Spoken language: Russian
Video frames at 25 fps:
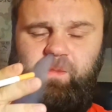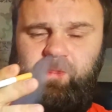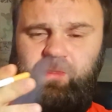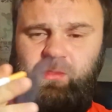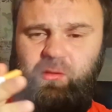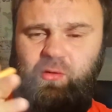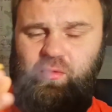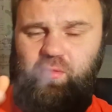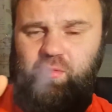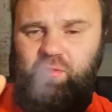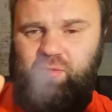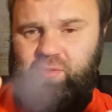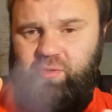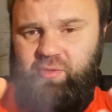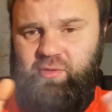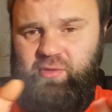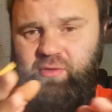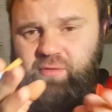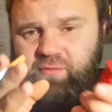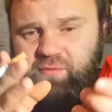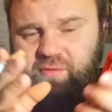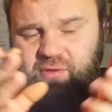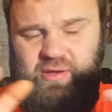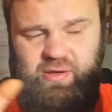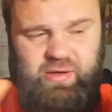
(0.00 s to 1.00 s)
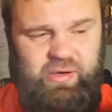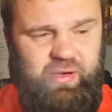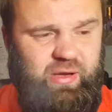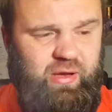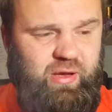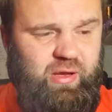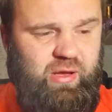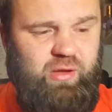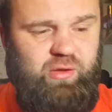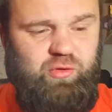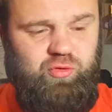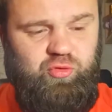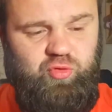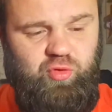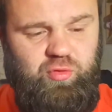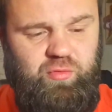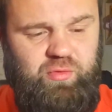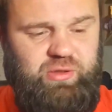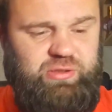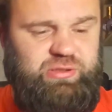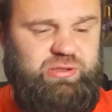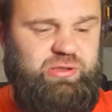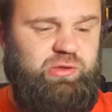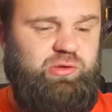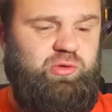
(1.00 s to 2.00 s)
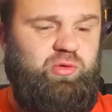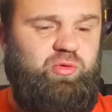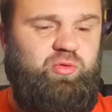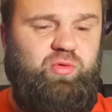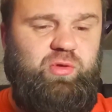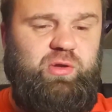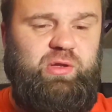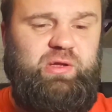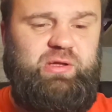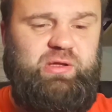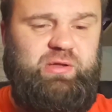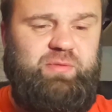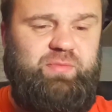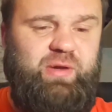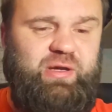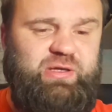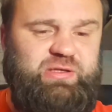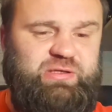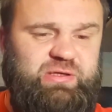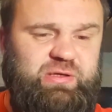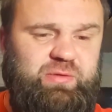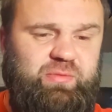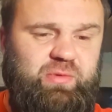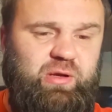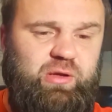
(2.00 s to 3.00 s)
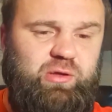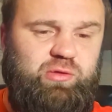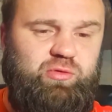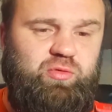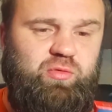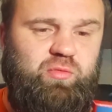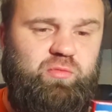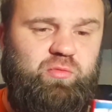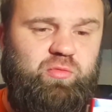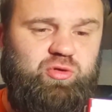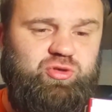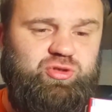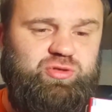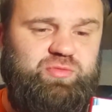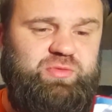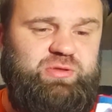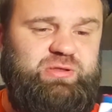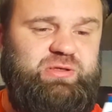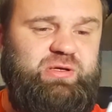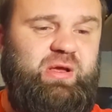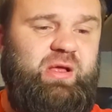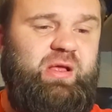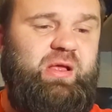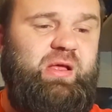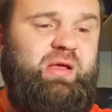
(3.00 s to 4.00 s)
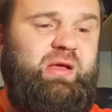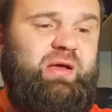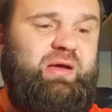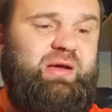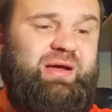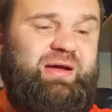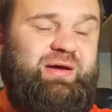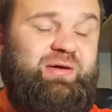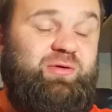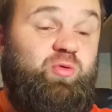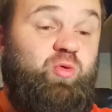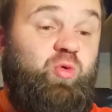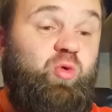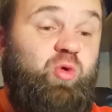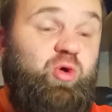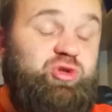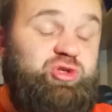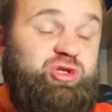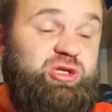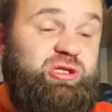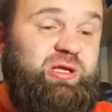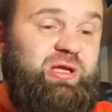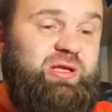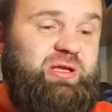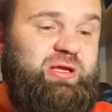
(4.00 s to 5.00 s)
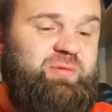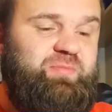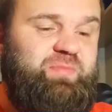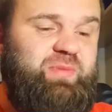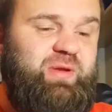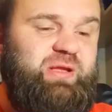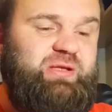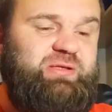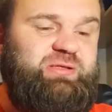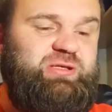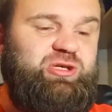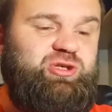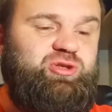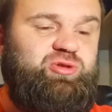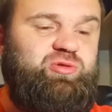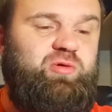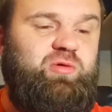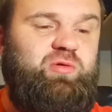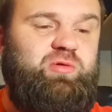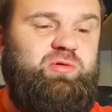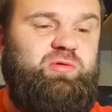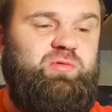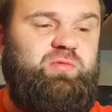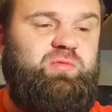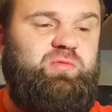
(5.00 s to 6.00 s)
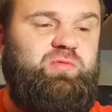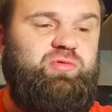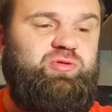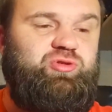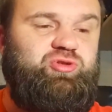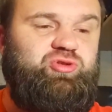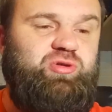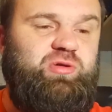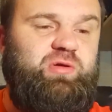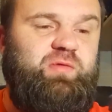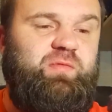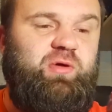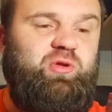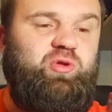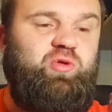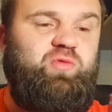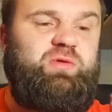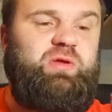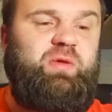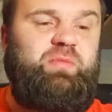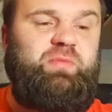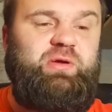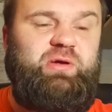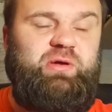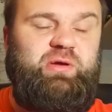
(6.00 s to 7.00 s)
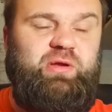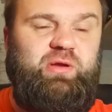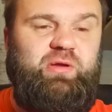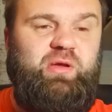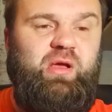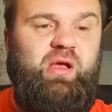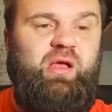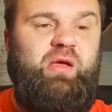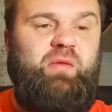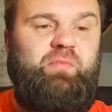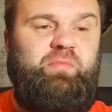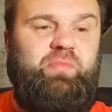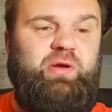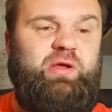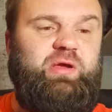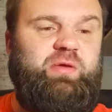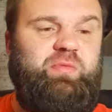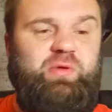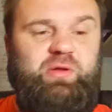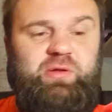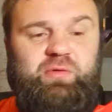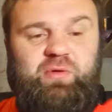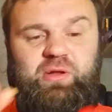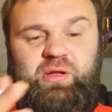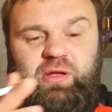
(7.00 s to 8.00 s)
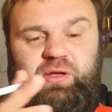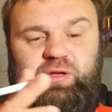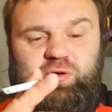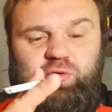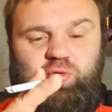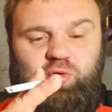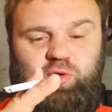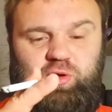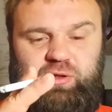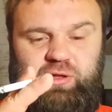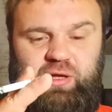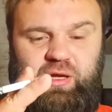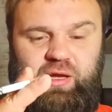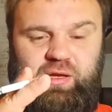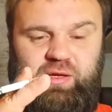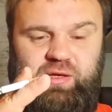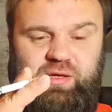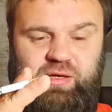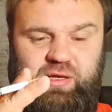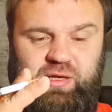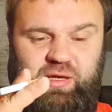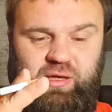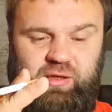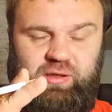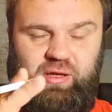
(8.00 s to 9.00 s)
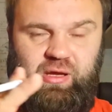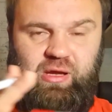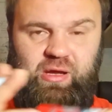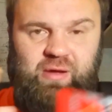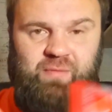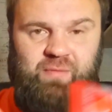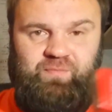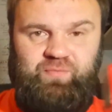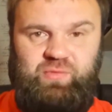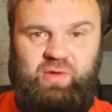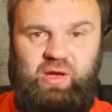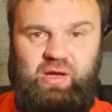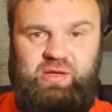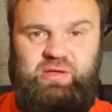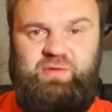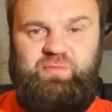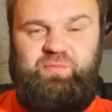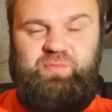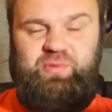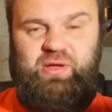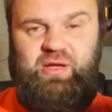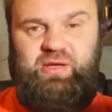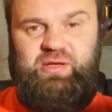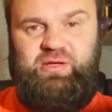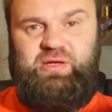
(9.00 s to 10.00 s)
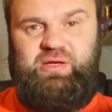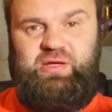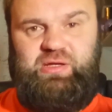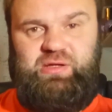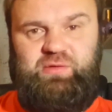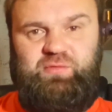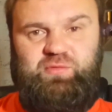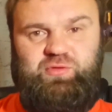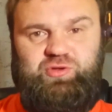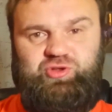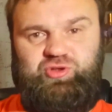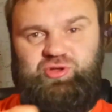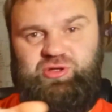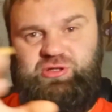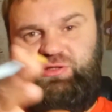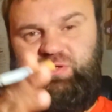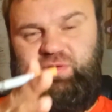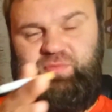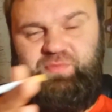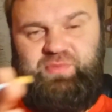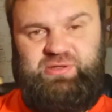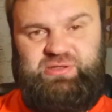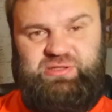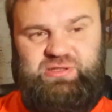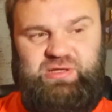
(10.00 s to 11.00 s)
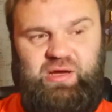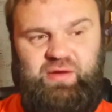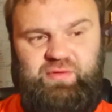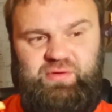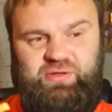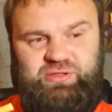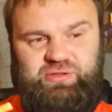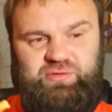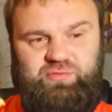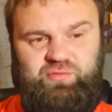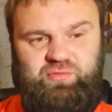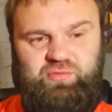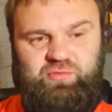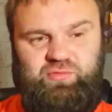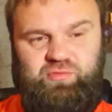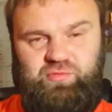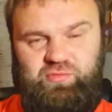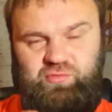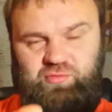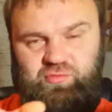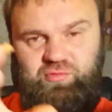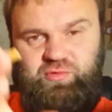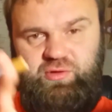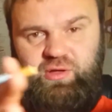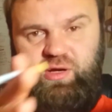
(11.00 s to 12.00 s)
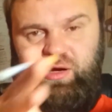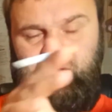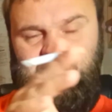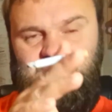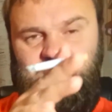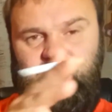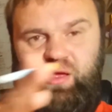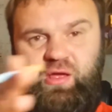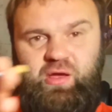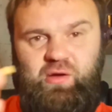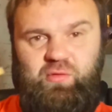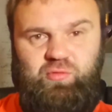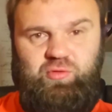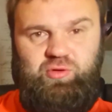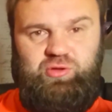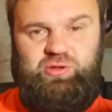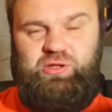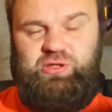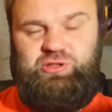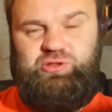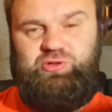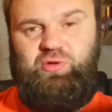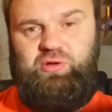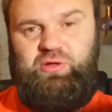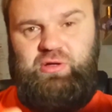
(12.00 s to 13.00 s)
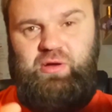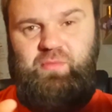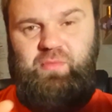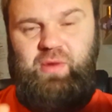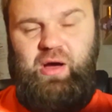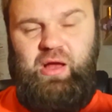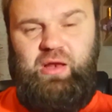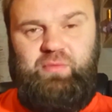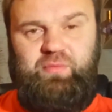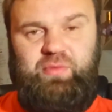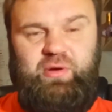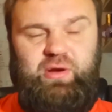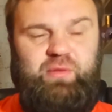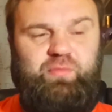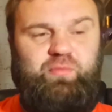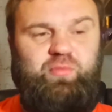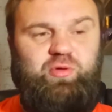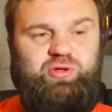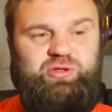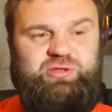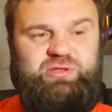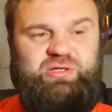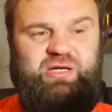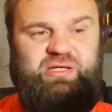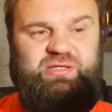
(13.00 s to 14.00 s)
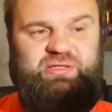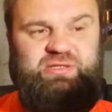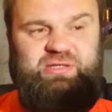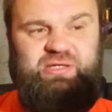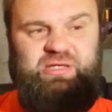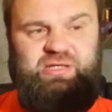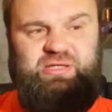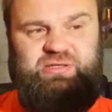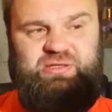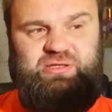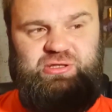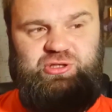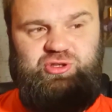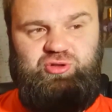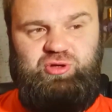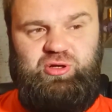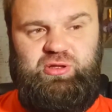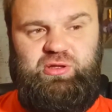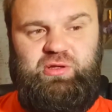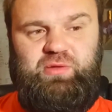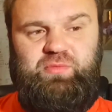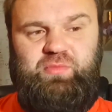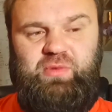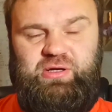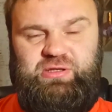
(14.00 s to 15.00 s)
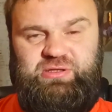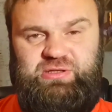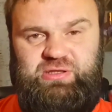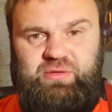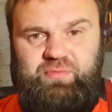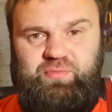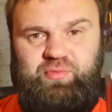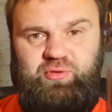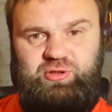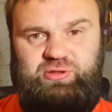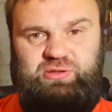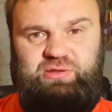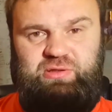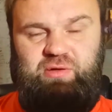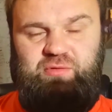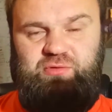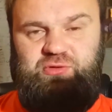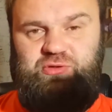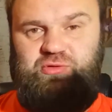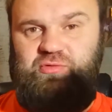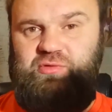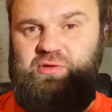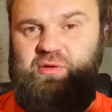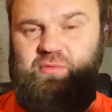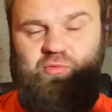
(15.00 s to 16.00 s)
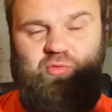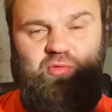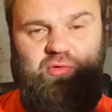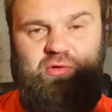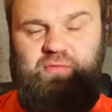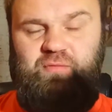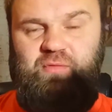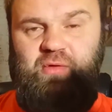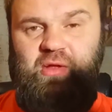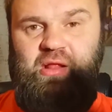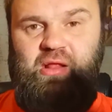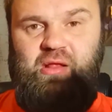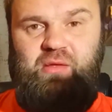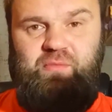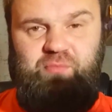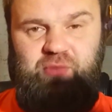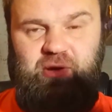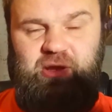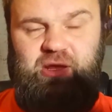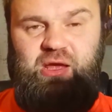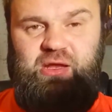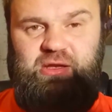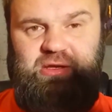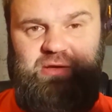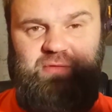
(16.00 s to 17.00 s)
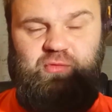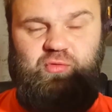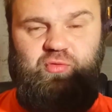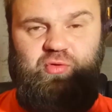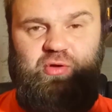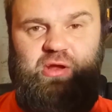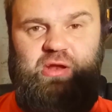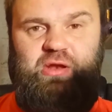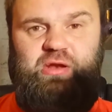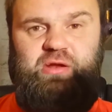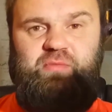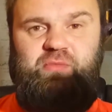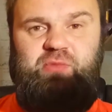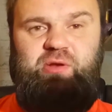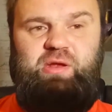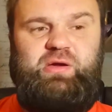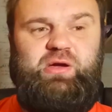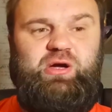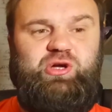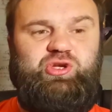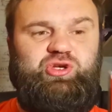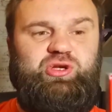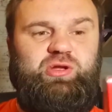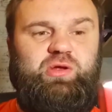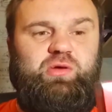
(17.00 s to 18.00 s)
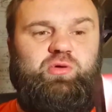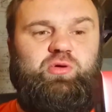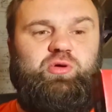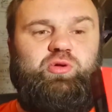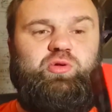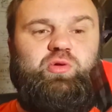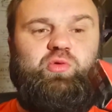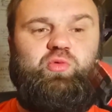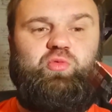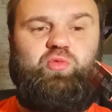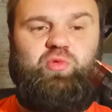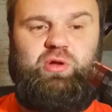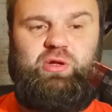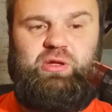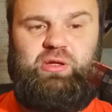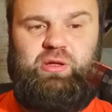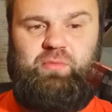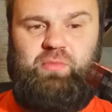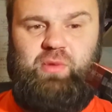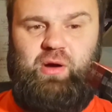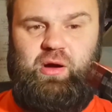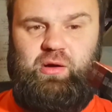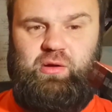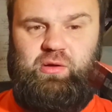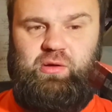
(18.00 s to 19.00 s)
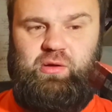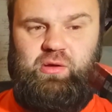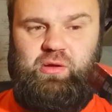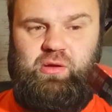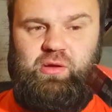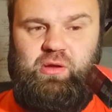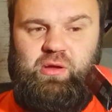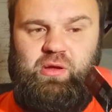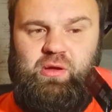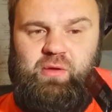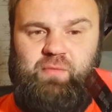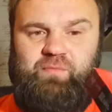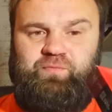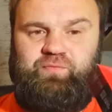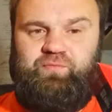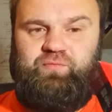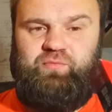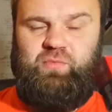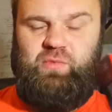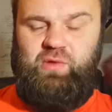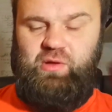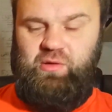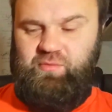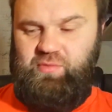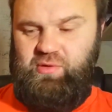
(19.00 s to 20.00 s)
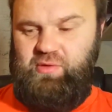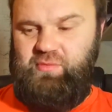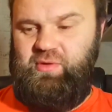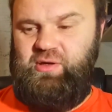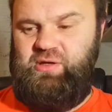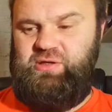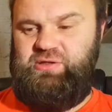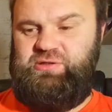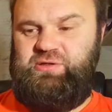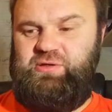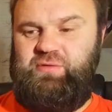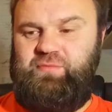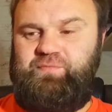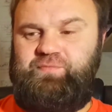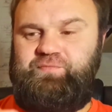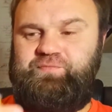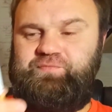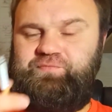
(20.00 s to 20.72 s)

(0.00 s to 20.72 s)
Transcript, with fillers: Ну, вы не думаете, кто курит этот Максим или кто, может быть, хочет на них перейти, что, вот, что Иванов там их порекомендовал, они крутые. Нет. Они в плане этого, что если поставить, ну да, вот настолько Май Брейбон скатился, что этот Максим просто на все намного приятнее в курении мне, как человек, который курит табак. Понимаете?